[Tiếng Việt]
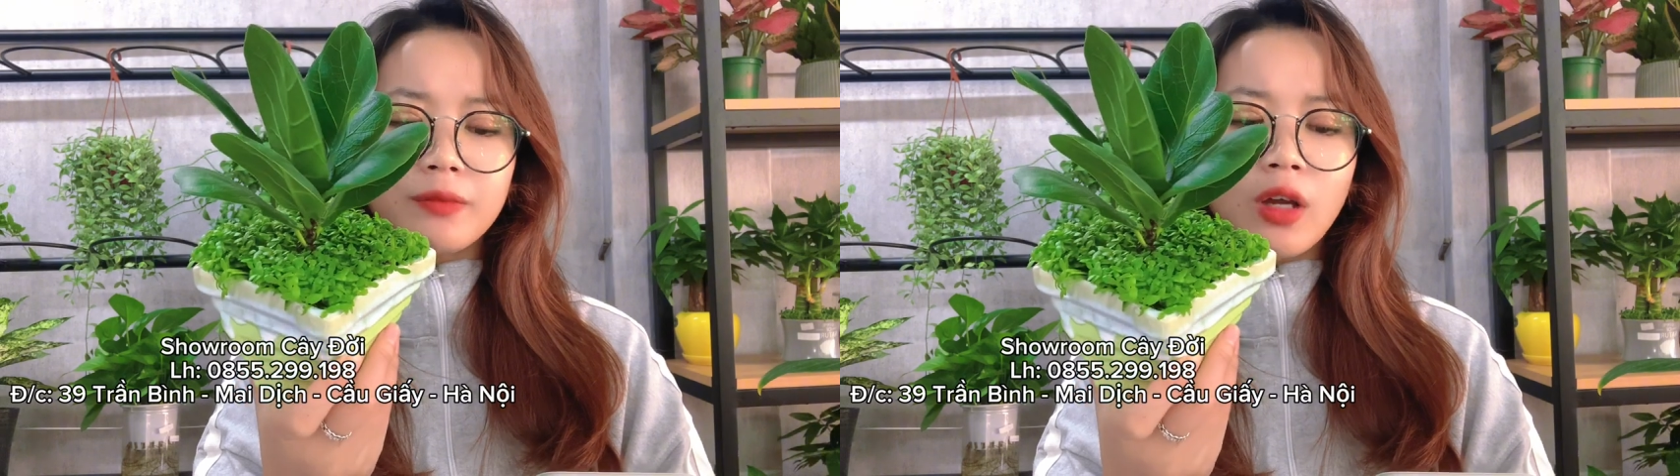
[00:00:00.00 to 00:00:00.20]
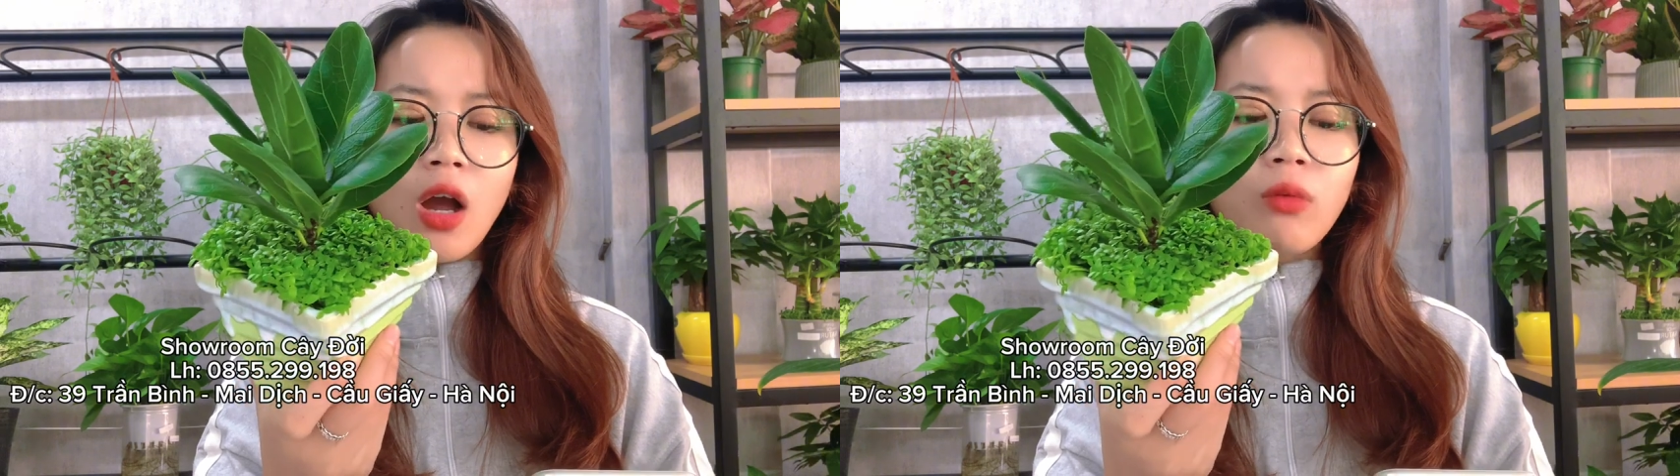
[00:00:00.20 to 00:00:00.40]

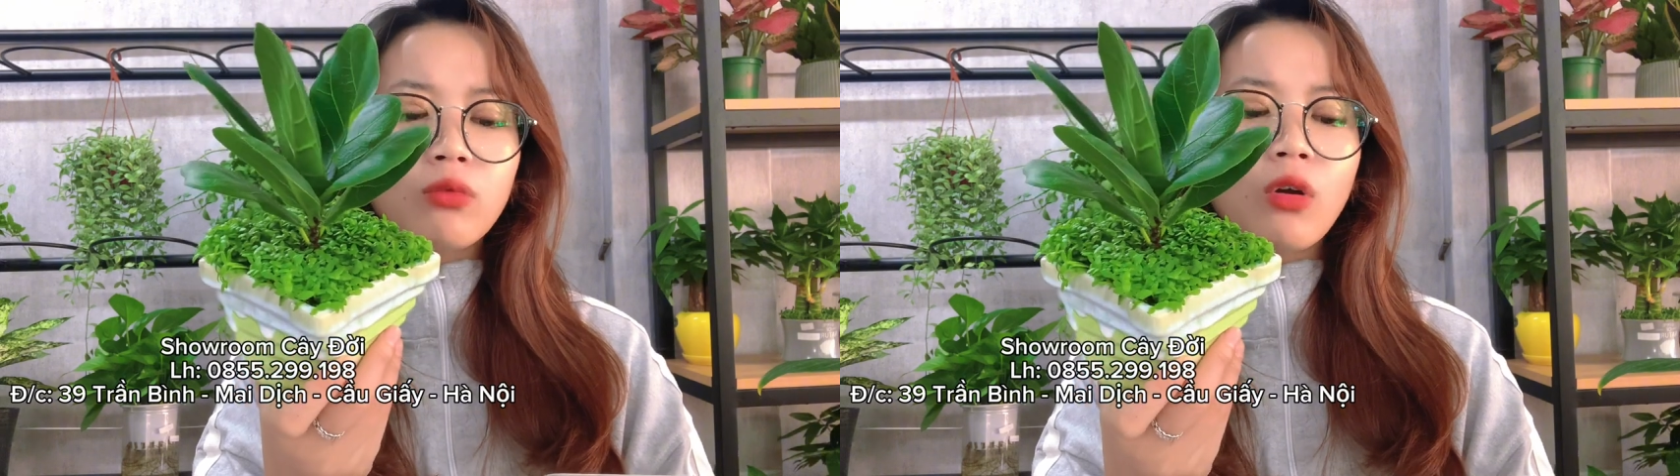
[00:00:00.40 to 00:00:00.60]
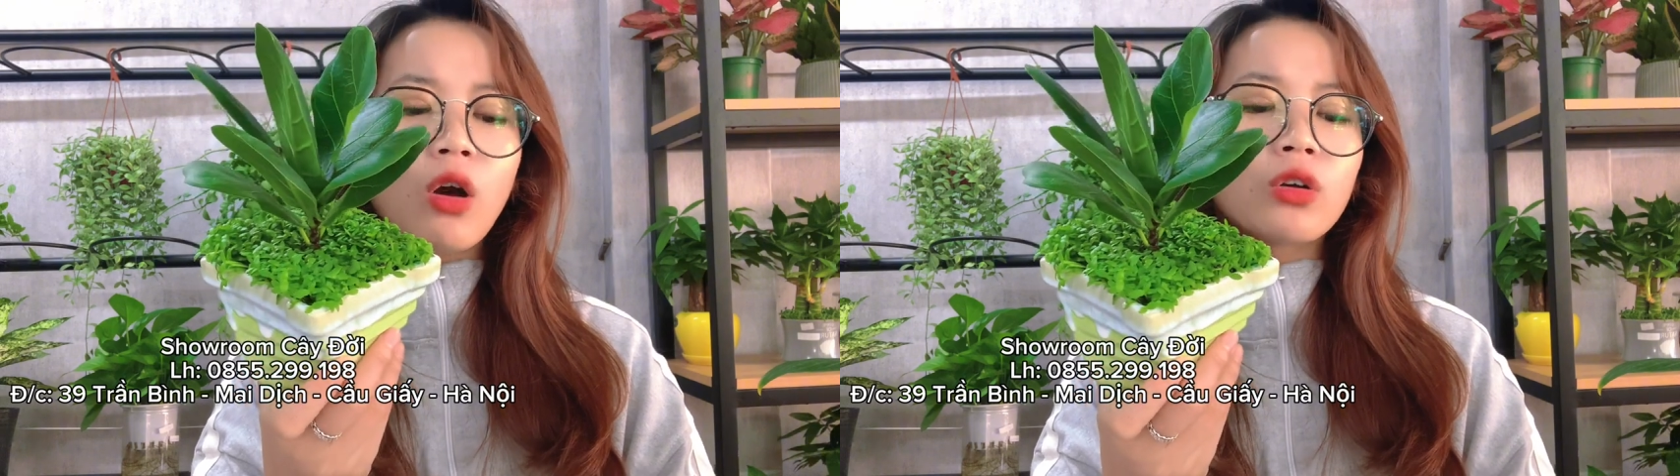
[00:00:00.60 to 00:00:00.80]
không
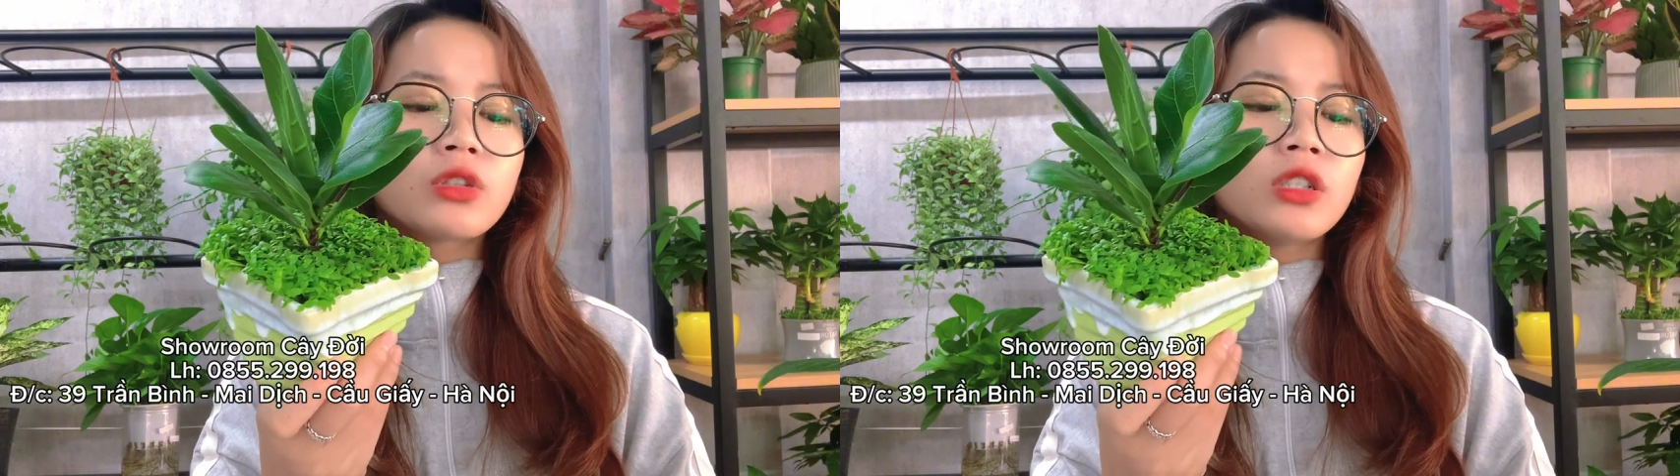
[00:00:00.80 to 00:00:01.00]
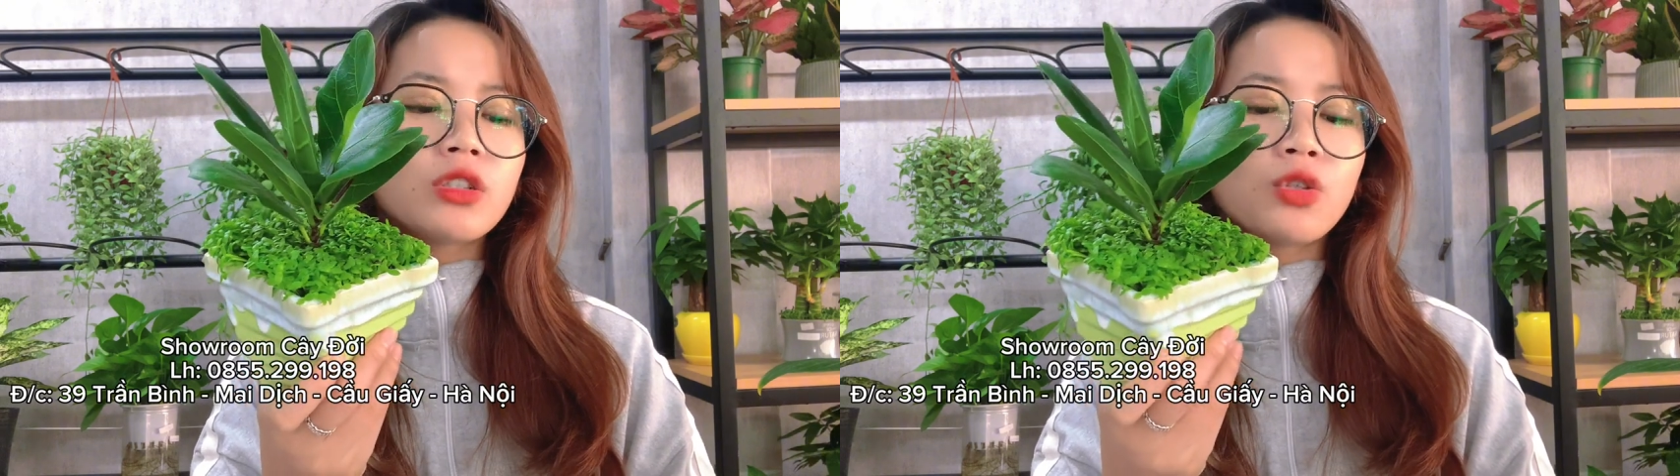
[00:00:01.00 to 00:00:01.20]
có
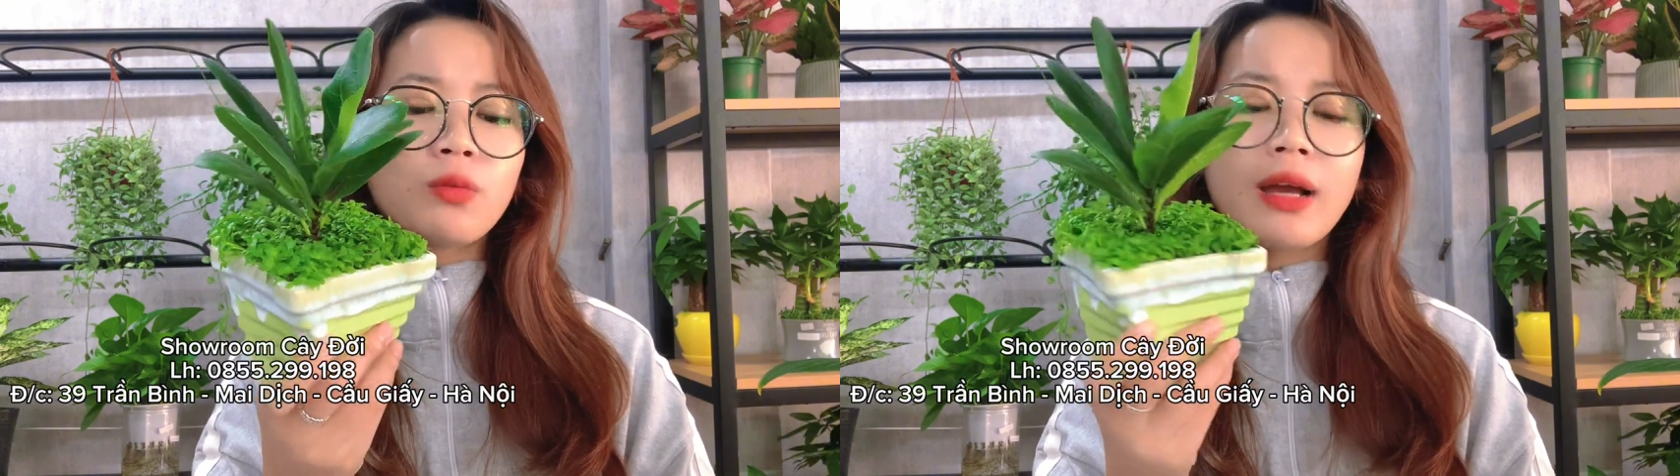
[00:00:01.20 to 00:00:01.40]
sự xung